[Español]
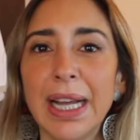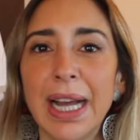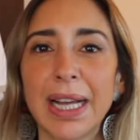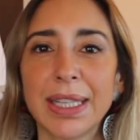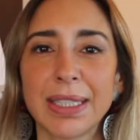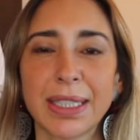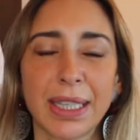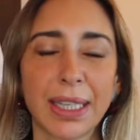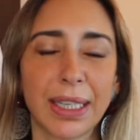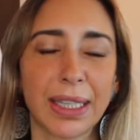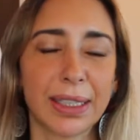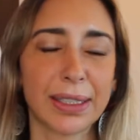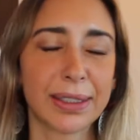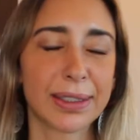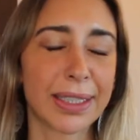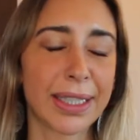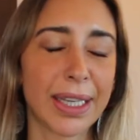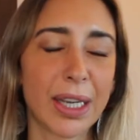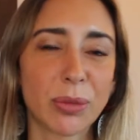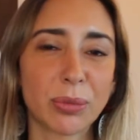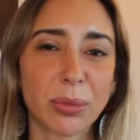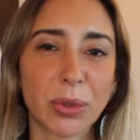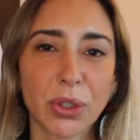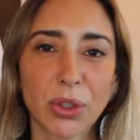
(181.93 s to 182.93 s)
Así que
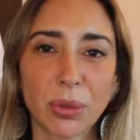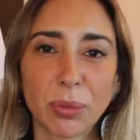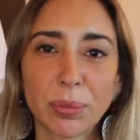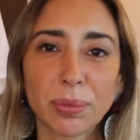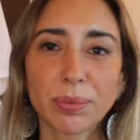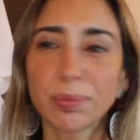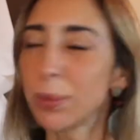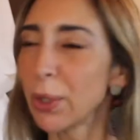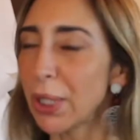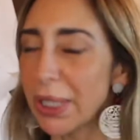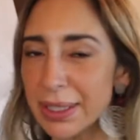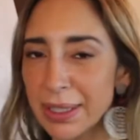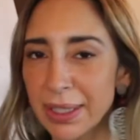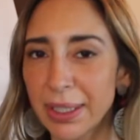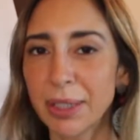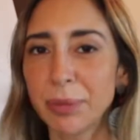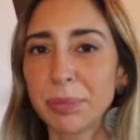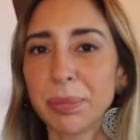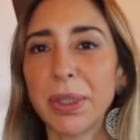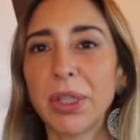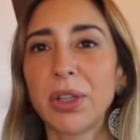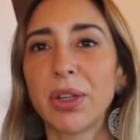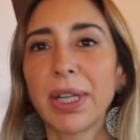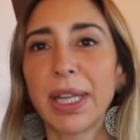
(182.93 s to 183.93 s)
queda un montón por
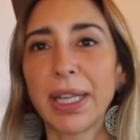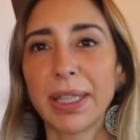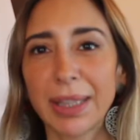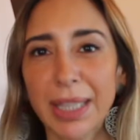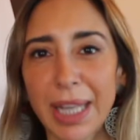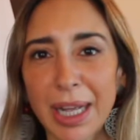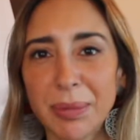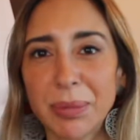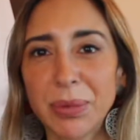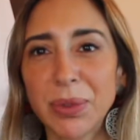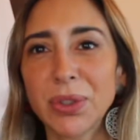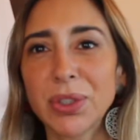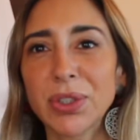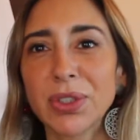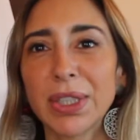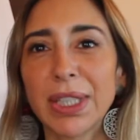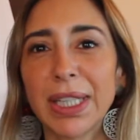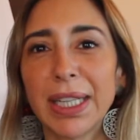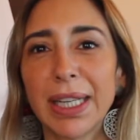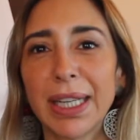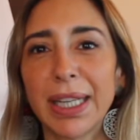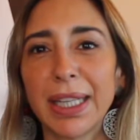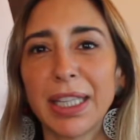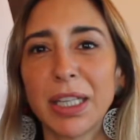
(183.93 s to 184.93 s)
hacer, pero aquí
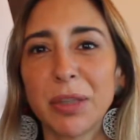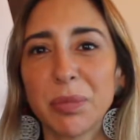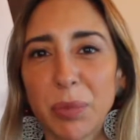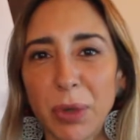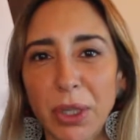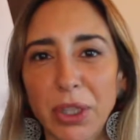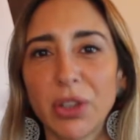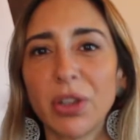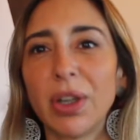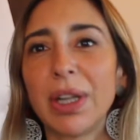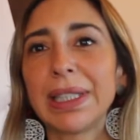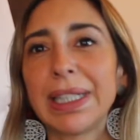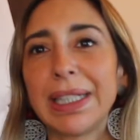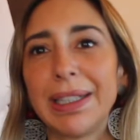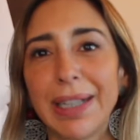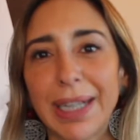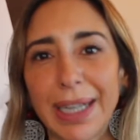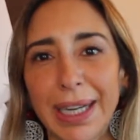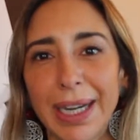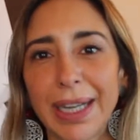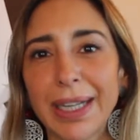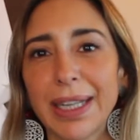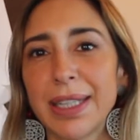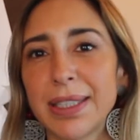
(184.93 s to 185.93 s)
estamos eh, dispuestos a
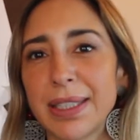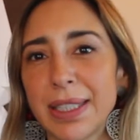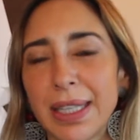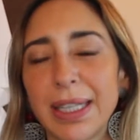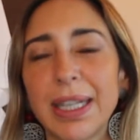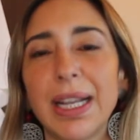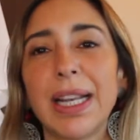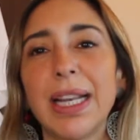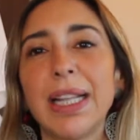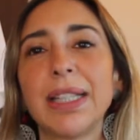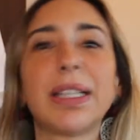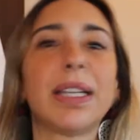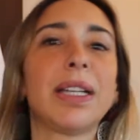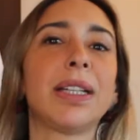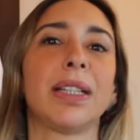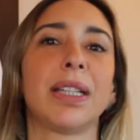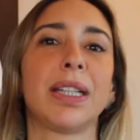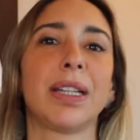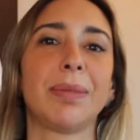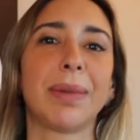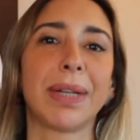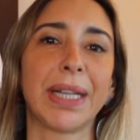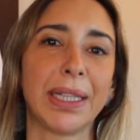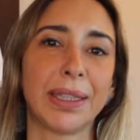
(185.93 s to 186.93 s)
trabajar y a seguir adelante en
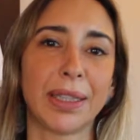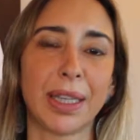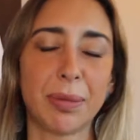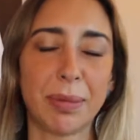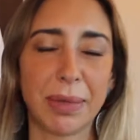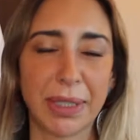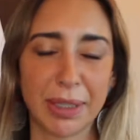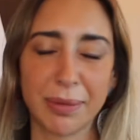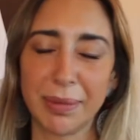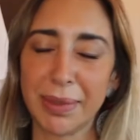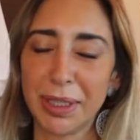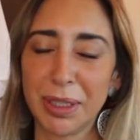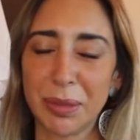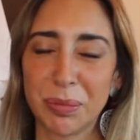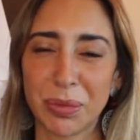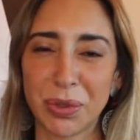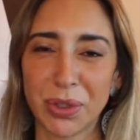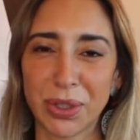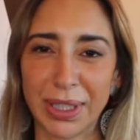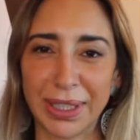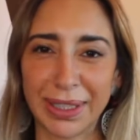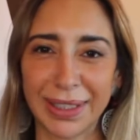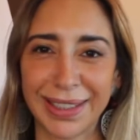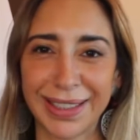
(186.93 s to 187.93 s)
este tema que es tremendamente
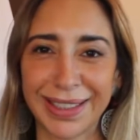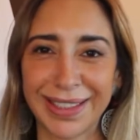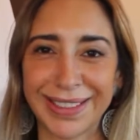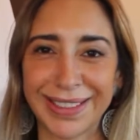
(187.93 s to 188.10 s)
importante.